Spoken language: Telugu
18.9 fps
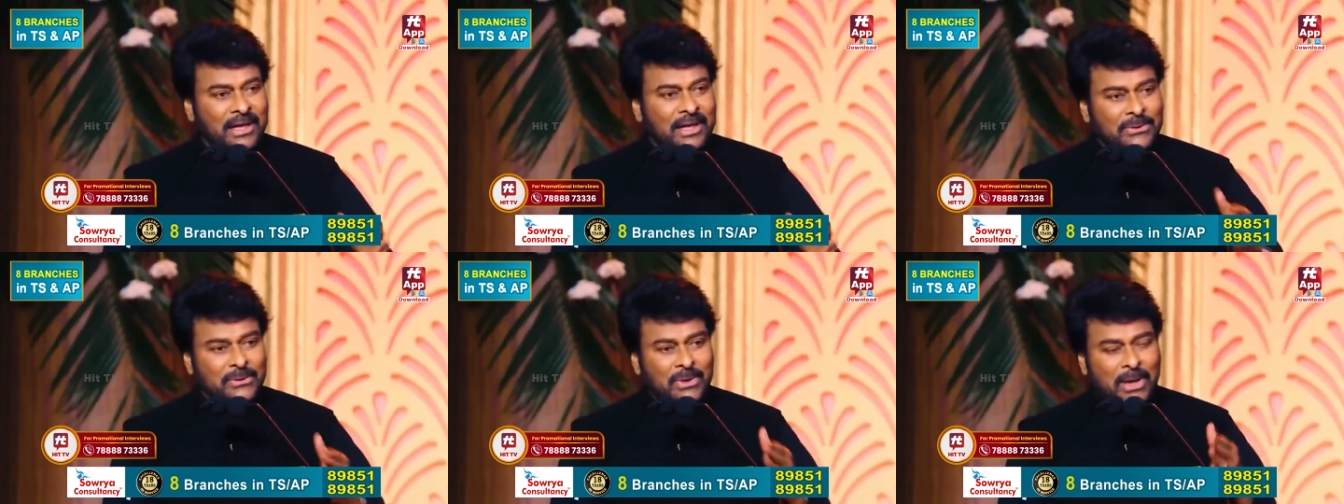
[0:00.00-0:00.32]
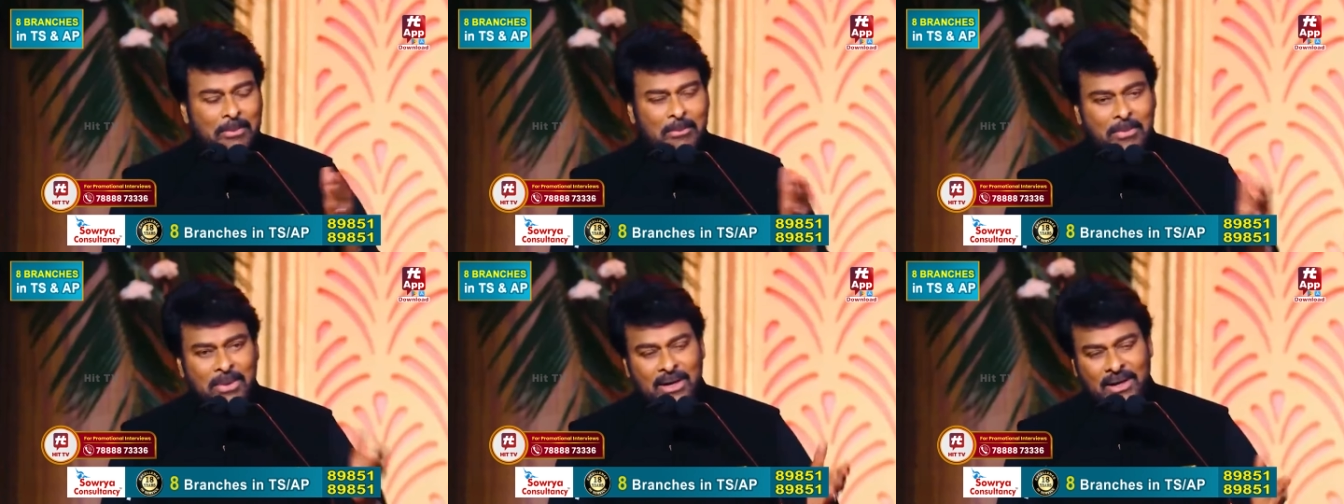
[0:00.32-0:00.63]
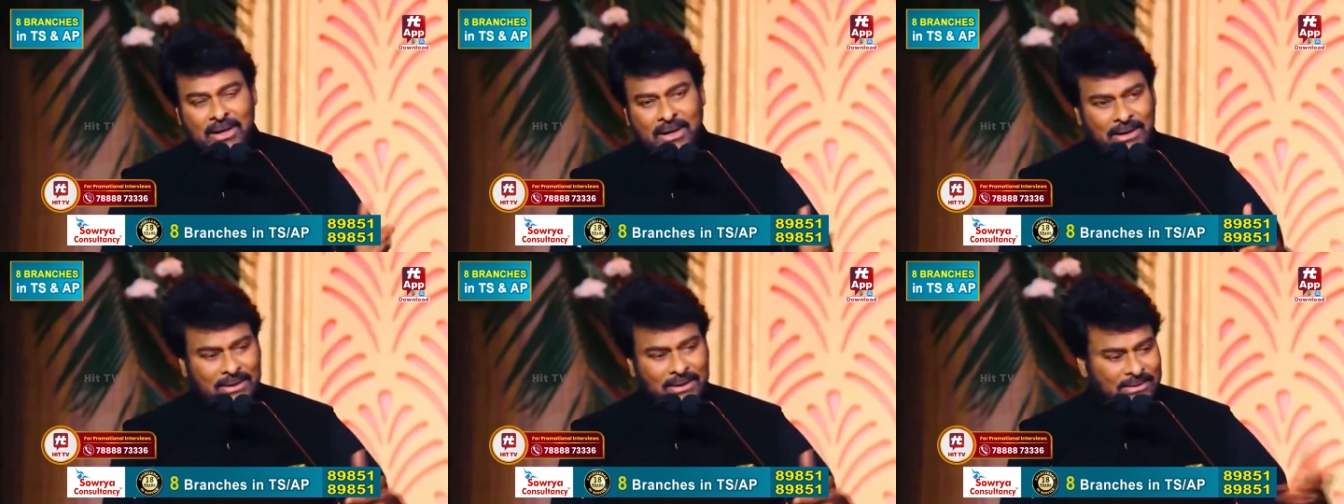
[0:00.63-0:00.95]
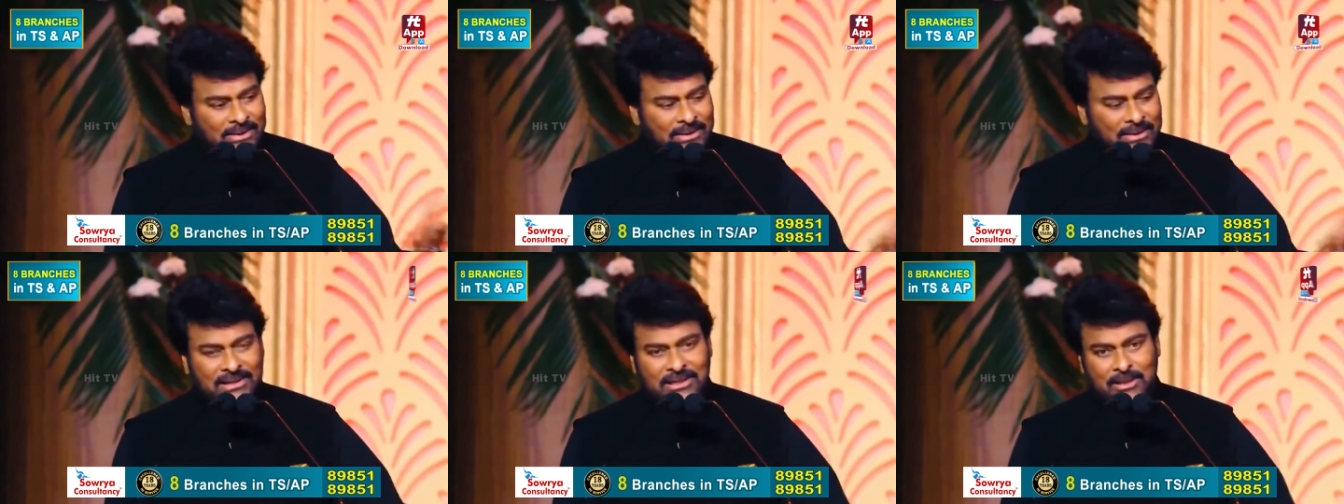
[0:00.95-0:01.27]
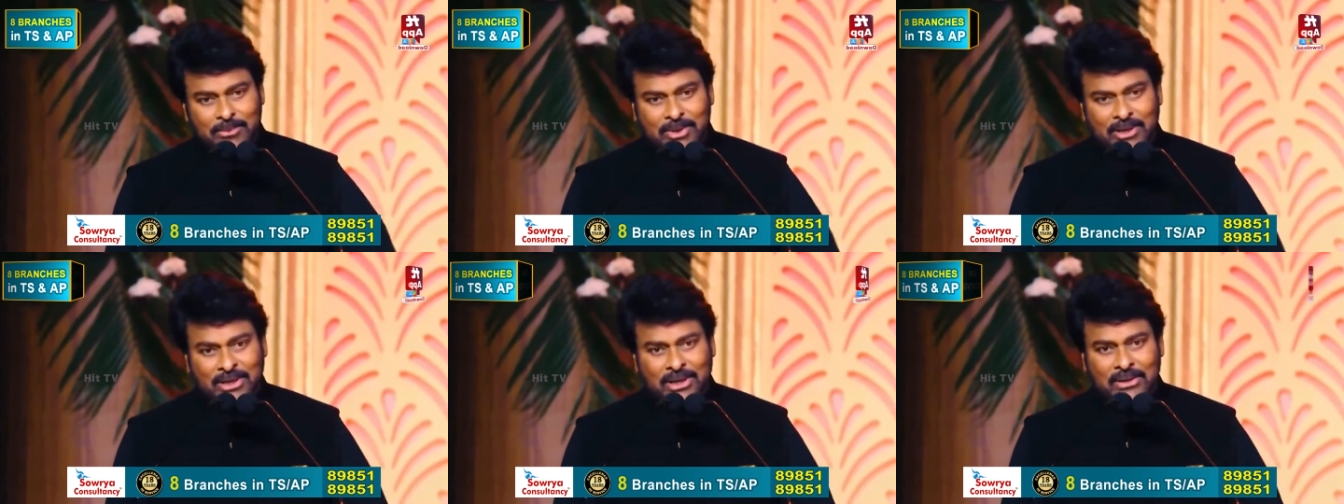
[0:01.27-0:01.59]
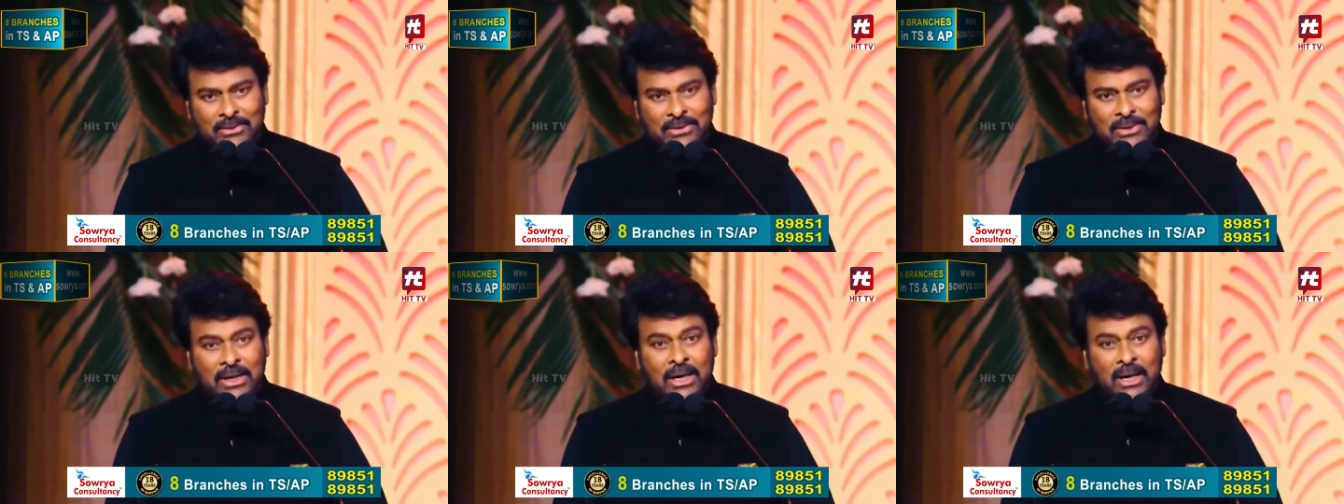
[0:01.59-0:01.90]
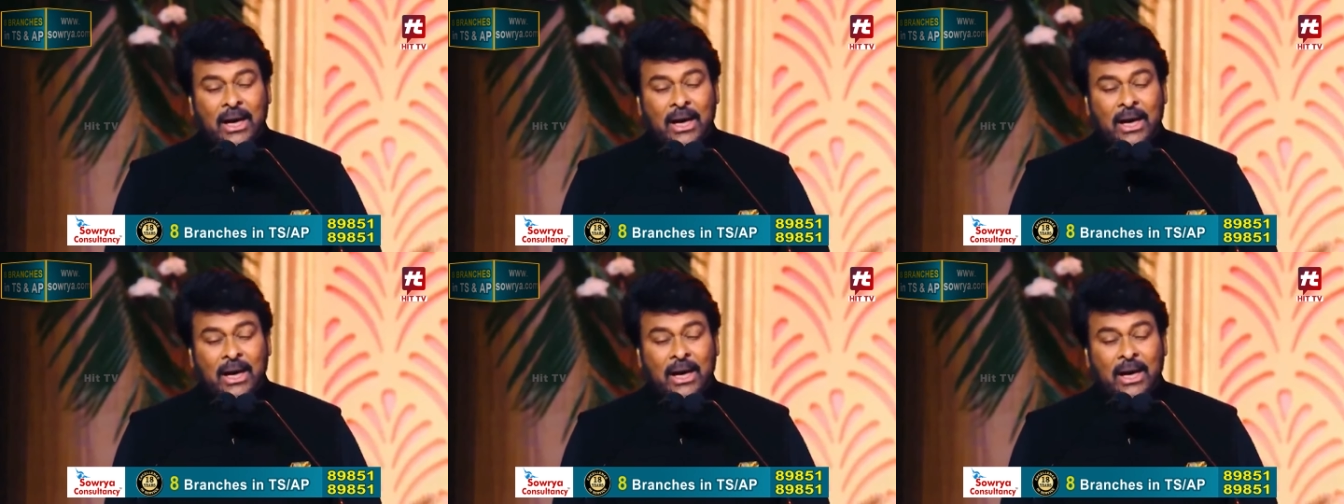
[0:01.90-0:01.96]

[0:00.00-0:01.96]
దాంతో అమ్మ నాన్న అందరి కింద పడ్డారు